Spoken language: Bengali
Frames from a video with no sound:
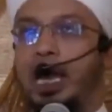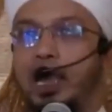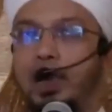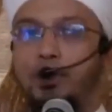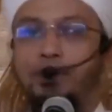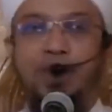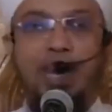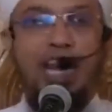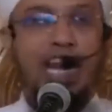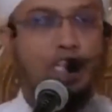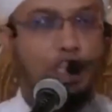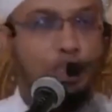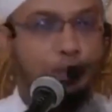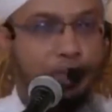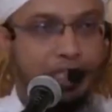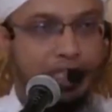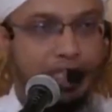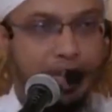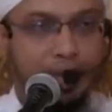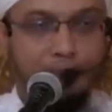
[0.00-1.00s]
আর আপনার
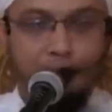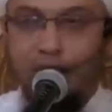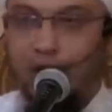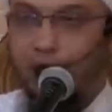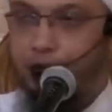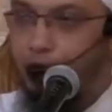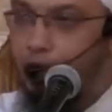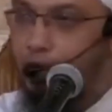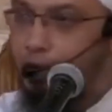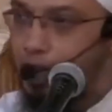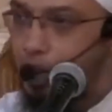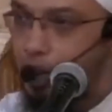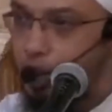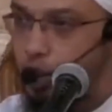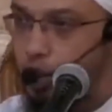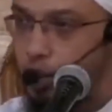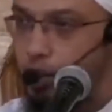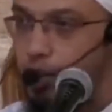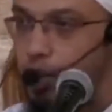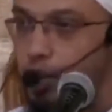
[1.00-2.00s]
আশেপাশে আপনার পরিবারের
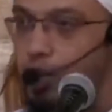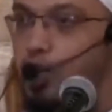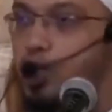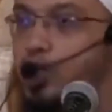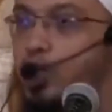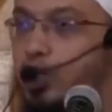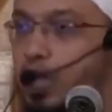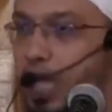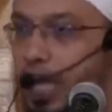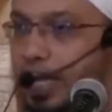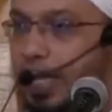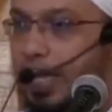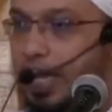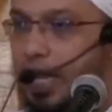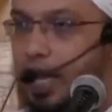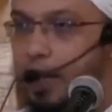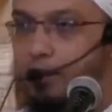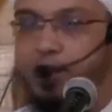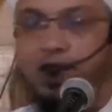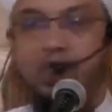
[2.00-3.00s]
সব সদস্য থাকে
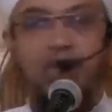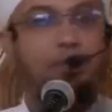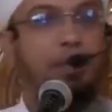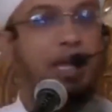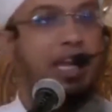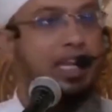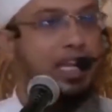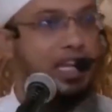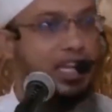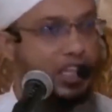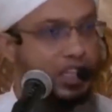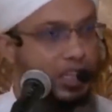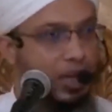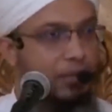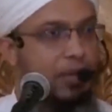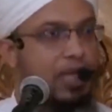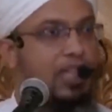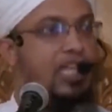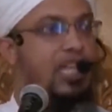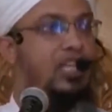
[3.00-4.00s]
আপনি সে মার্কেটের
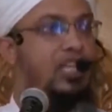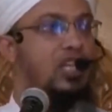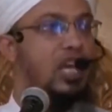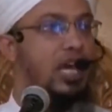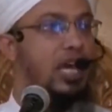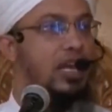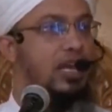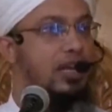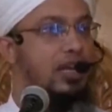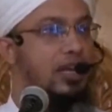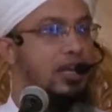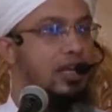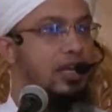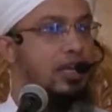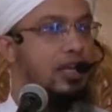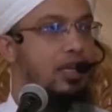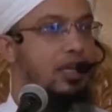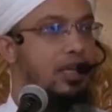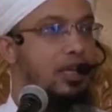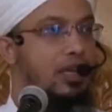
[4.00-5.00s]
সামনে দিয়ে যান
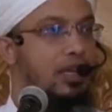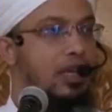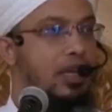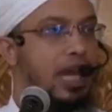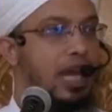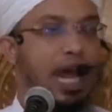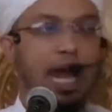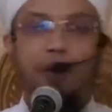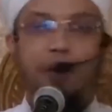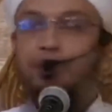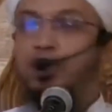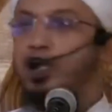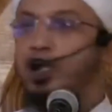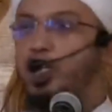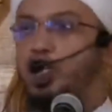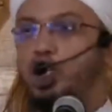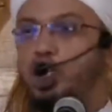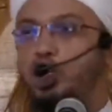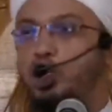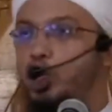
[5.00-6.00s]
আপনি
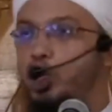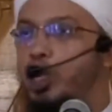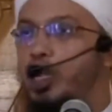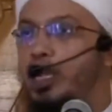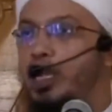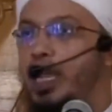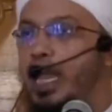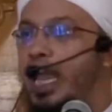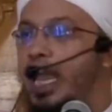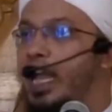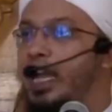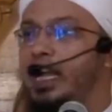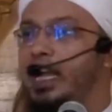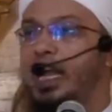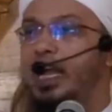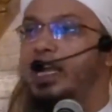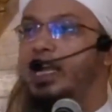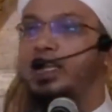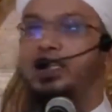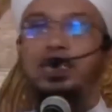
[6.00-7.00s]
নিশ্চয়ই
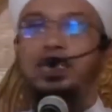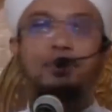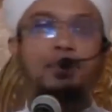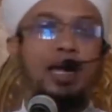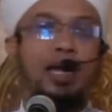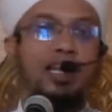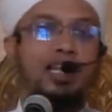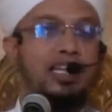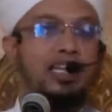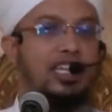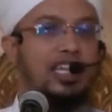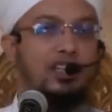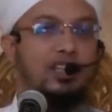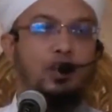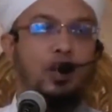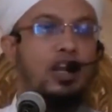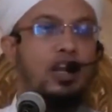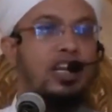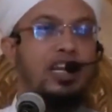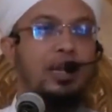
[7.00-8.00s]
একা একা সে মার্কেটে
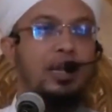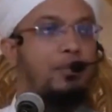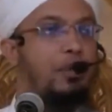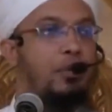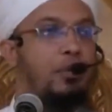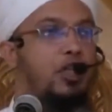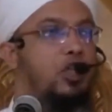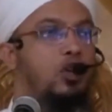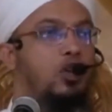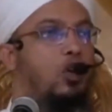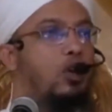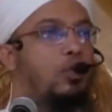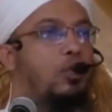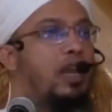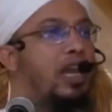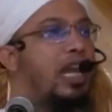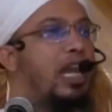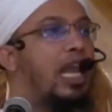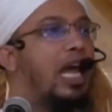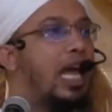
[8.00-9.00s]
ট্রলে নিয়ে প্রবেশ
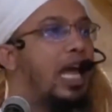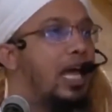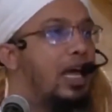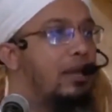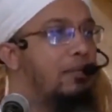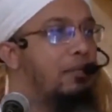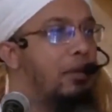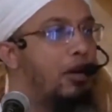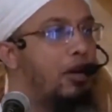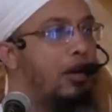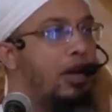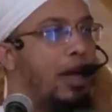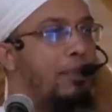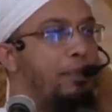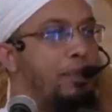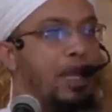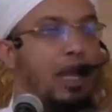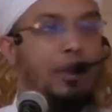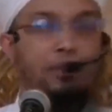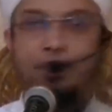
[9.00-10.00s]
করবেন না বরং
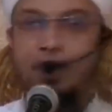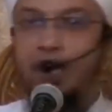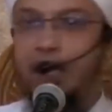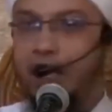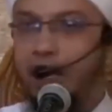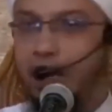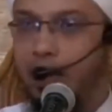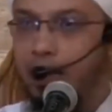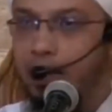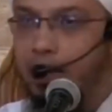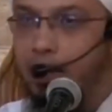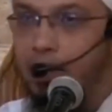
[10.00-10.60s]
আপনি আপনার